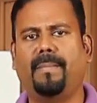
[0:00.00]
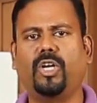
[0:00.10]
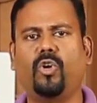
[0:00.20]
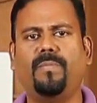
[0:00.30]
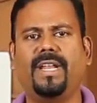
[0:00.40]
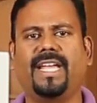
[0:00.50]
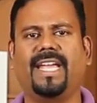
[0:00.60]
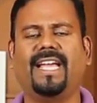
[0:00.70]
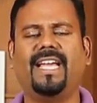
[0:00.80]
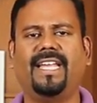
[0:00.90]
மற்றும்
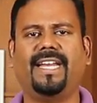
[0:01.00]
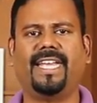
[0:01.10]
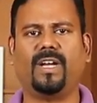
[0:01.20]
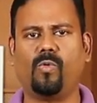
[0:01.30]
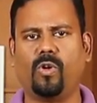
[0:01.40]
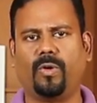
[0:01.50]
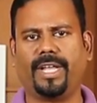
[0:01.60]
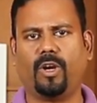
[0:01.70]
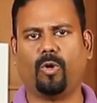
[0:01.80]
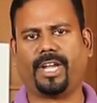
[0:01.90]
நீங்கள் எங்கே இருக்கீங்க
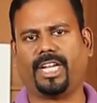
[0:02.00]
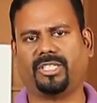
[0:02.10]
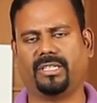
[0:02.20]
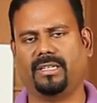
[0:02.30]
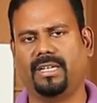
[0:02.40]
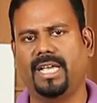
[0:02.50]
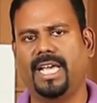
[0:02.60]
உங்களுடைய லொக்கேஷன்